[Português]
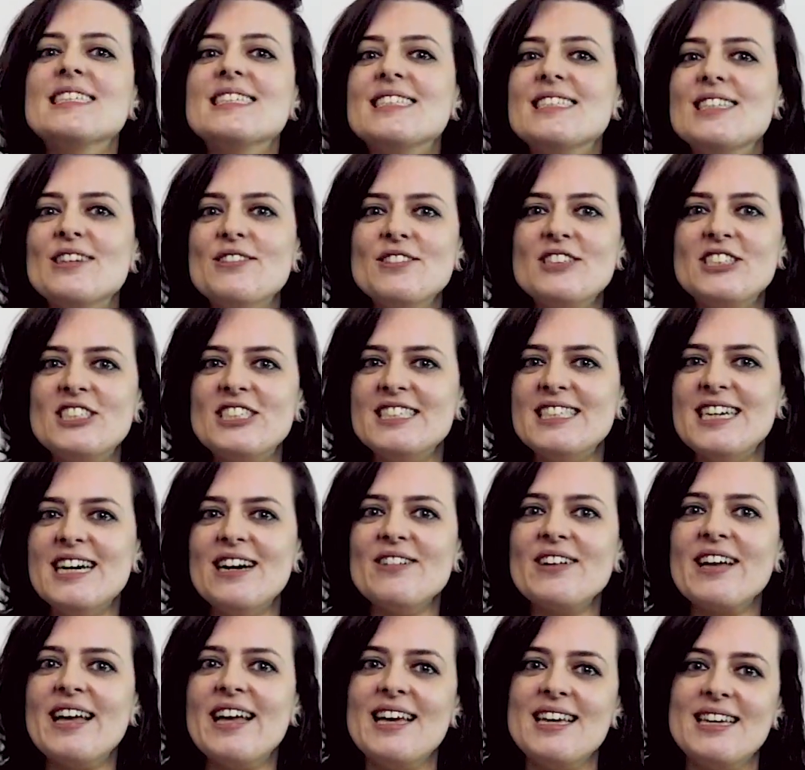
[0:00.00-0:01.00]
se um dia
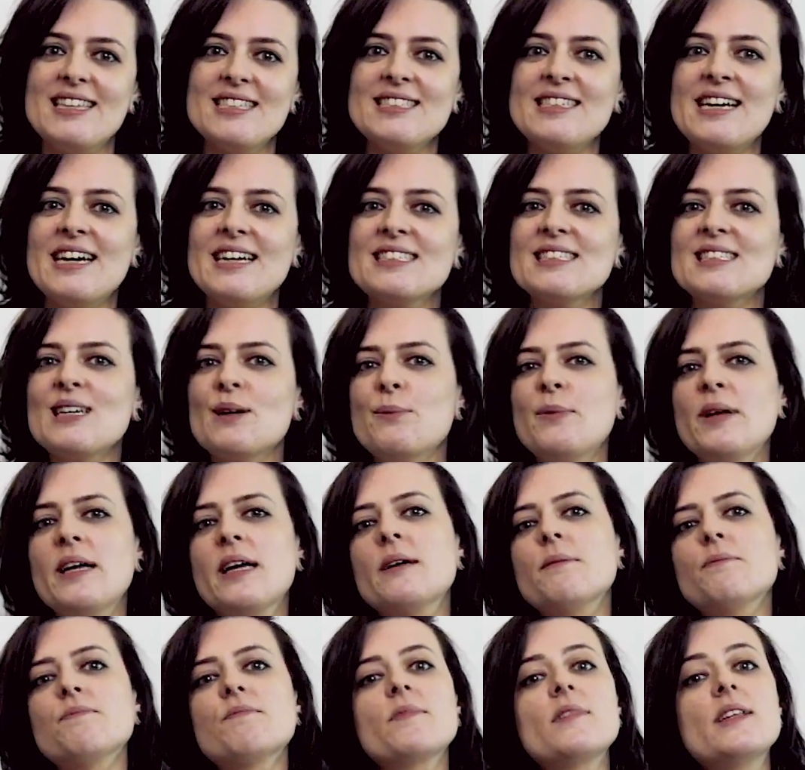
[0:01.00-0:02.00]
alguém quiser
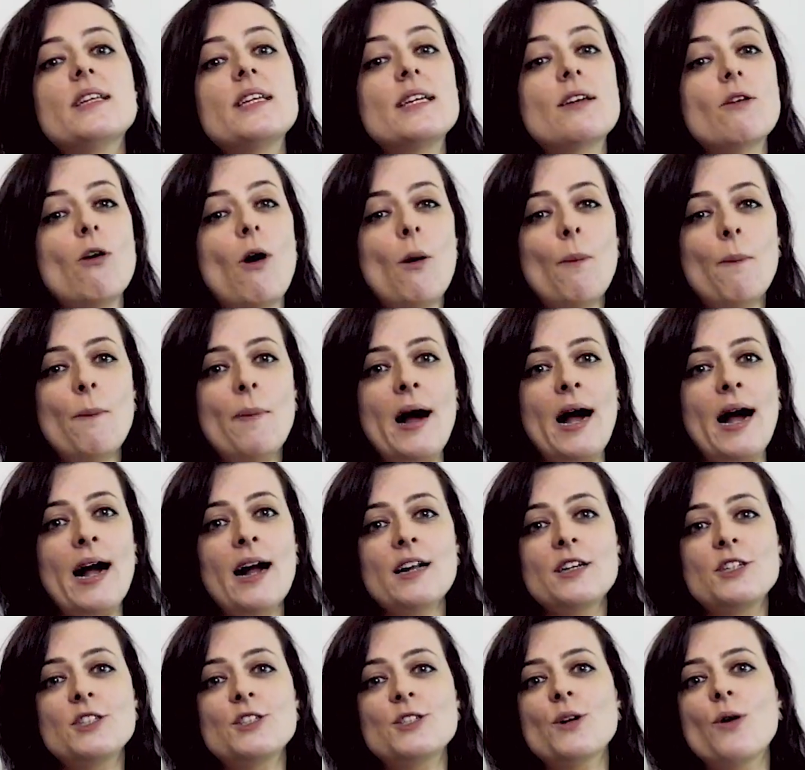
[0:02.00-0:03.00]
saber em qual
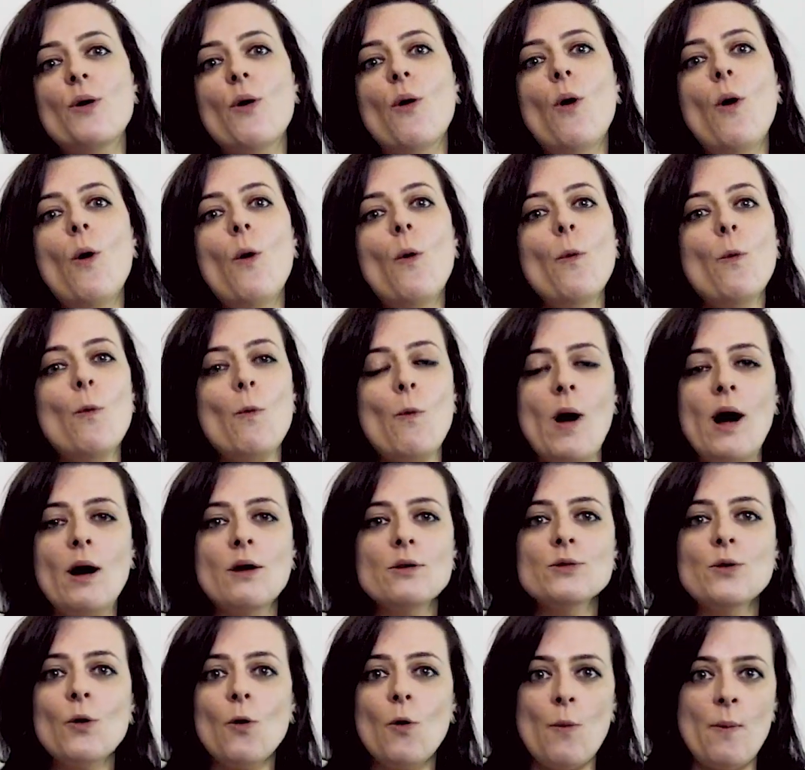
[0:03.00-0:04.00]
parte ou
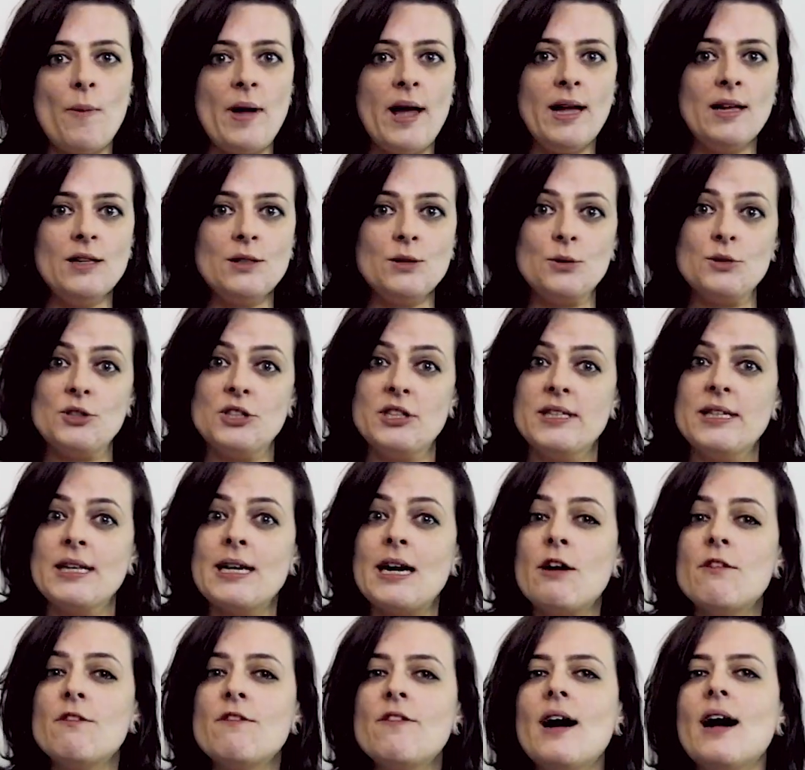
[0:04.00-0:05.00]
qual documento o
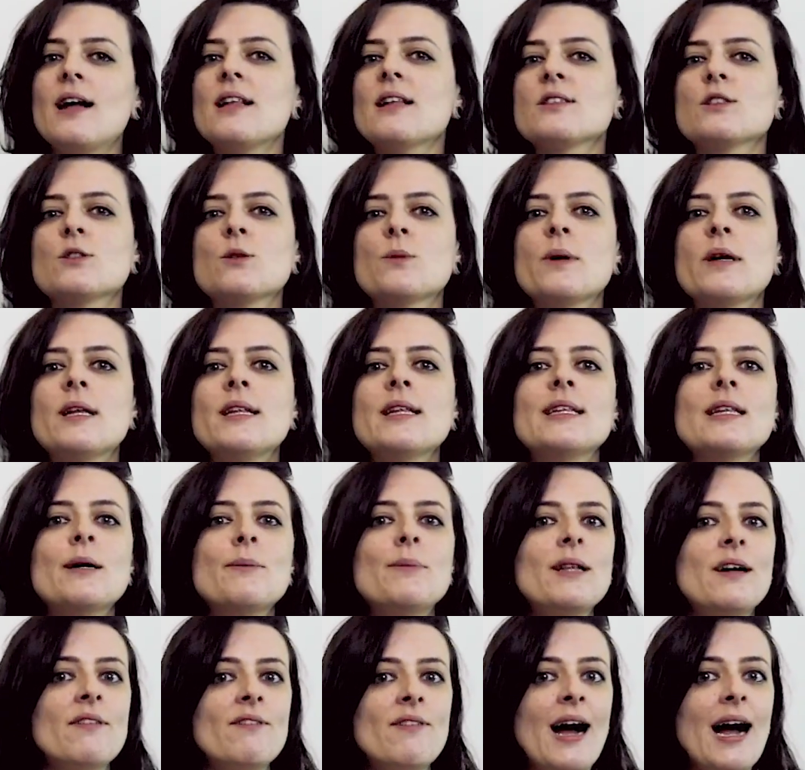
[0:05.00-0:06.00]
general fala sobre Helena
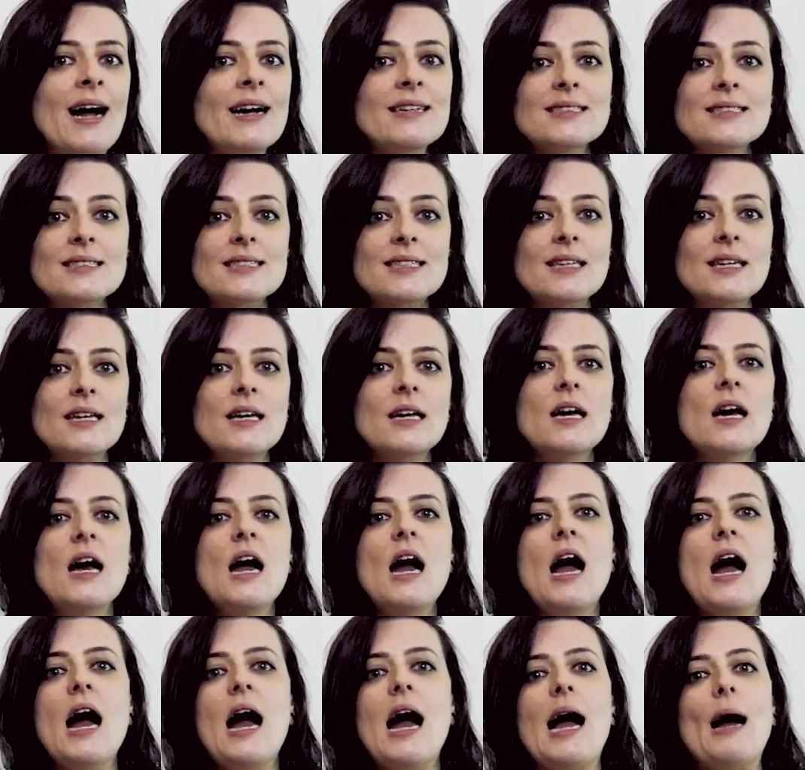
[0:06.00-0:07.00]
Blavatsky,
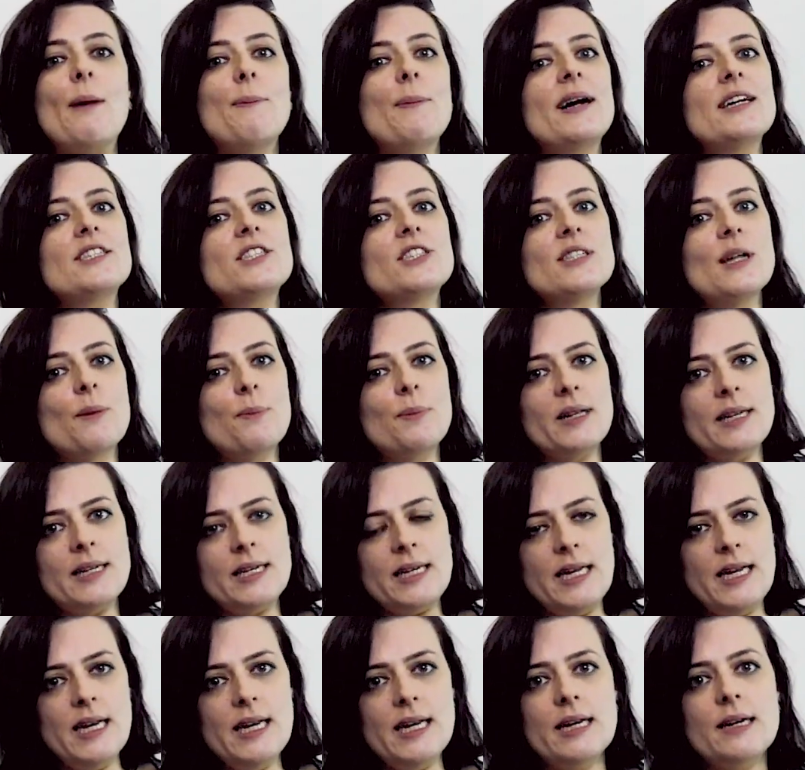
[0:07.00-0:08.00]
a partir da
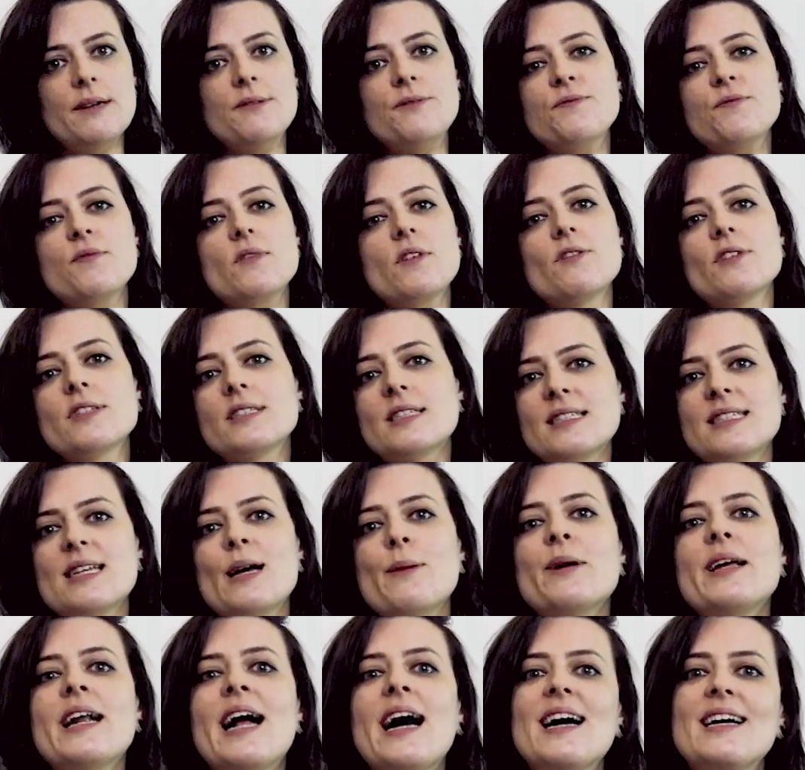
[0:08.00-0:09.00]
planilha você
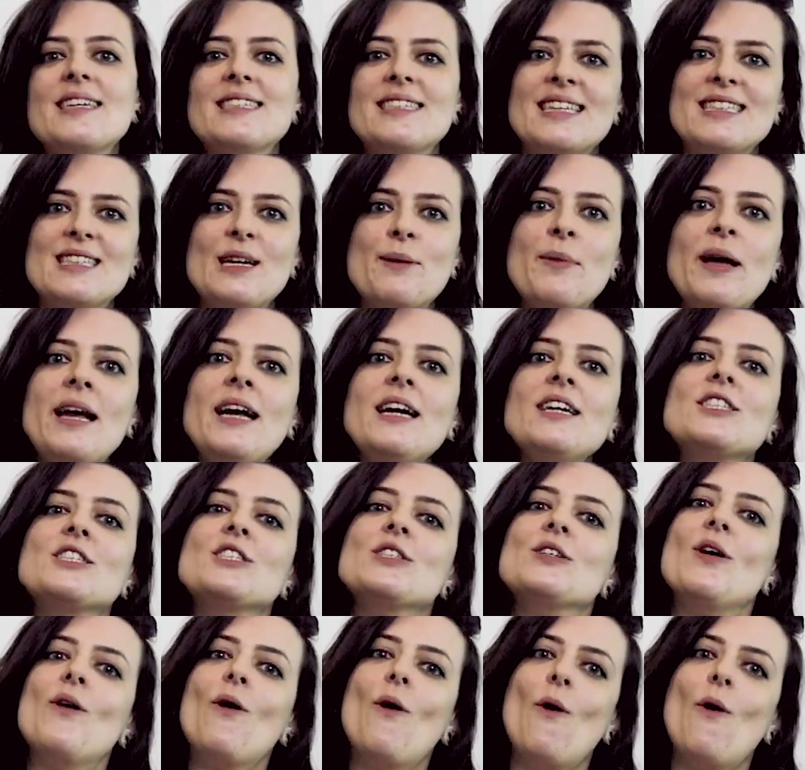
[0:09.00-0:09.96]
saberá exatamente